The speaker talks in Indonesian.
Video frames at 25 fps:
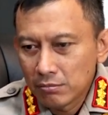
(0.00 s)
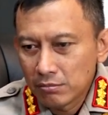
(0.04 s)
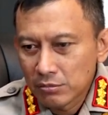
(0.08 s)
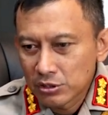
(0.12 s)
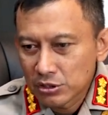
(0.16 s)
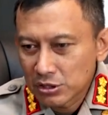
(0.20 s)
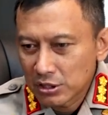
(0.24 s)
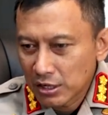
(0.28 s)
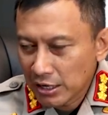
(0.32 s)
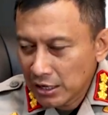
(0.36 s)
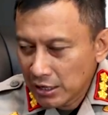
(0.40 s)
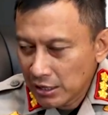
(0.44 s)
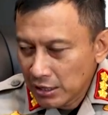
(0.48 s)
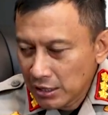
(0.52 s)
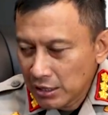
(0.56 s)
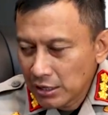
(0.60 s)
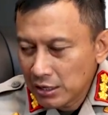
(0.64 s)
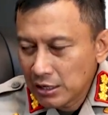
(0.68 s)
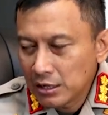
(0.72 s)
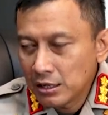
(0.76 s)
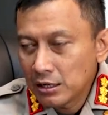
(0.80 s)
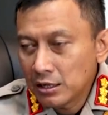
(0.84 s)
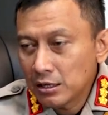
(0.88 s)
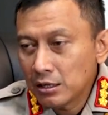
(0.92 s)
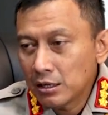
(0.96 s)

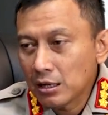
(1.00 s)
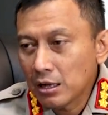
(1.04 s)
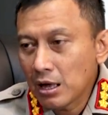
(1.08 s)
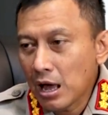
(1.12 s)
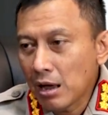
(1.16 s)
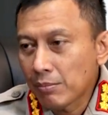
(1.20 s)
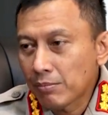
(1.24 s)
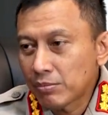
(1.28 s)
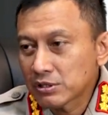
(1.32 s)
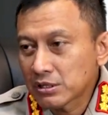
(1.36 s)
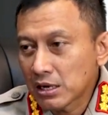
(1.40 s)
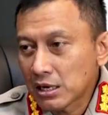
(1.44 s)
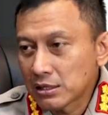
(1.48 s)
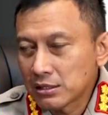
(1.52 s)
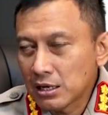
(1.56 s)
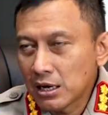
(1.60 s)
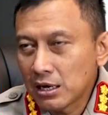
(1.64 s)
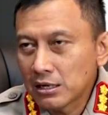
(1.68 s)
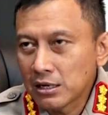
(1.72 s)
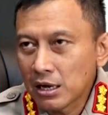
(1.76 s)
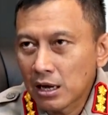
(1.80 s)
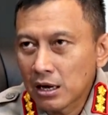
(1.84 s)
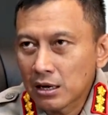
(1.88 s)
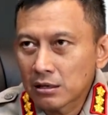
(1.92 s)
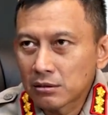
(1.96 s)
menscreening apa saja
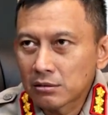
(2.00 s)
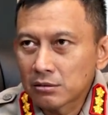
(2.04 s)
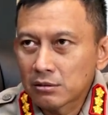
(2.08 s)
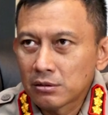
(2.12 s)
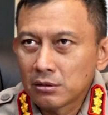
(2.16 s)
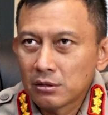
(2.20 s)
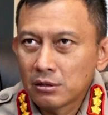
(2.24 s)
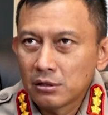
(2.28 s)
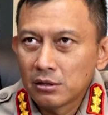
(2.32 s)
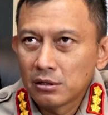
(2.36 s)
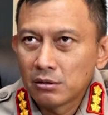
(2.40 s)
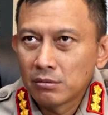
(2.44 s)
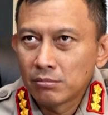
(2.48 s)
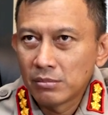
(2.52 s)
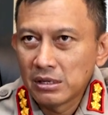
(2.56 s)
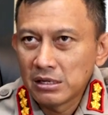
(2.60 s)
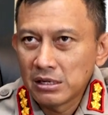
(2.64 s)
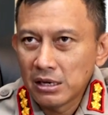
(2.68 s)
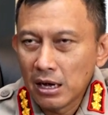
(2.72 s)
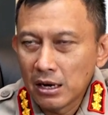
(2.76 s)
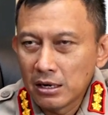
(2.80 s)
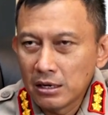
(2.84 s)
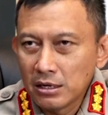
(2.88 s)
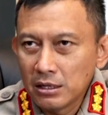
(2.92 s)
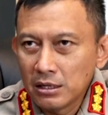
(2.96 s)
yang
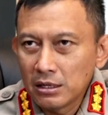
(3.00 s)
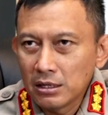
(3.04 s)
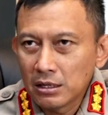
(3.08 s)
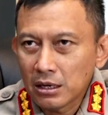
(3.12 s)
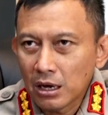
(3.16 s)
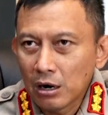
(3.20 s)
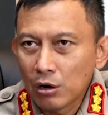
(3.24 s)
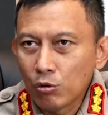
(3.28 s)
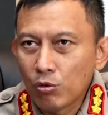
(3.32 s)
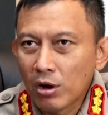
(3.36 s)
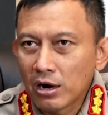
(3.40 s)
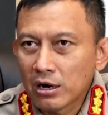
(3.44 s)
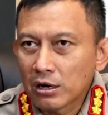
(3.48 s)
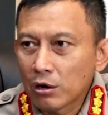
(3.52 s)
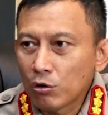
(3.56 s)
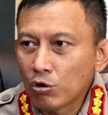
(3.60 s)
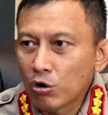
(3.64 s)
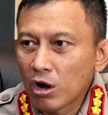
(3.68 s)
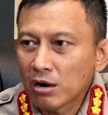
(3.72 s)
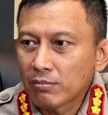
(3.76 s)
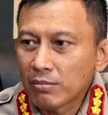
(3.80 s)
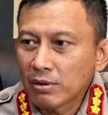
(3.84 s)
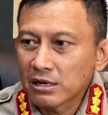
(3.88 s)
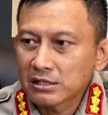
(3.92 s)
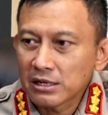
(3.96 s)
menjadi
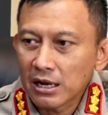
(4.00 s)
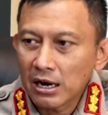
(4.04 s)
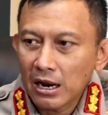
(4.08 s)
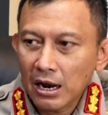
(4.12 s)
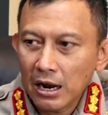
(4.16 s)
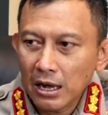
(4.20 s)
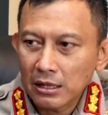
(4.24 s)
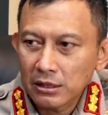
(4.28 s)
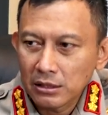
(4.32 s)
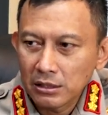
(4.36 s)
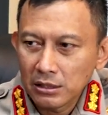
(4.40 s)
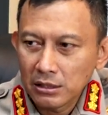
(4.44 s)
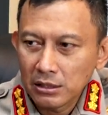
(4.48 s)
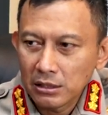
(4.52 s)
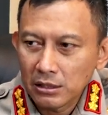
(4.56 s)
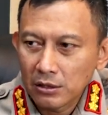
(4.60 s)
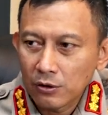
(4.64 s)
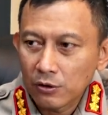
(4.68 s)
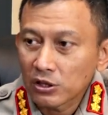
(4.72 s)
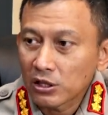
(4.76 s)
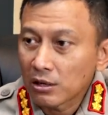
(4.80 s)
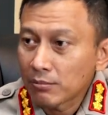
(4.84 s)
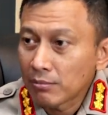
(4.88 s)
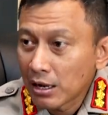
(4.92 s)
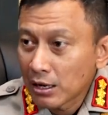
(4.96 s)
keluhan-keluhan masyarakat di
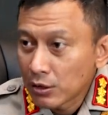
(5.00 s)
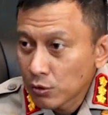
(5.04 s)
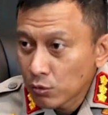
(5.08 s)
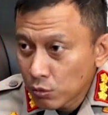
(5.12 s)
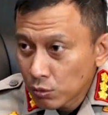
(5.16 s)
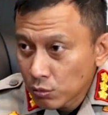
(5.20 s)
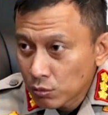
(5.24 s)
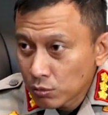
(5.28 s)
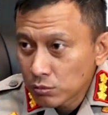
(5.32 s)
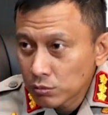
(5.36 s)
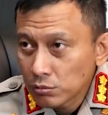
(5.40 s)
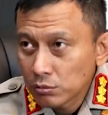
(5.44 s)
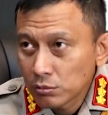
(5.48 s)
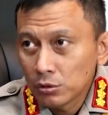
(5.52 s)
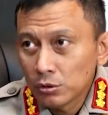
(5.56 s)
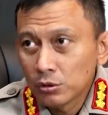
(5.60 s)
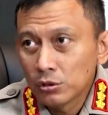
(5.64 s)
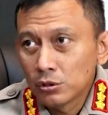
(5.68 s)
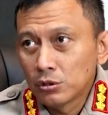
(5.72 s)
Kota Bandung.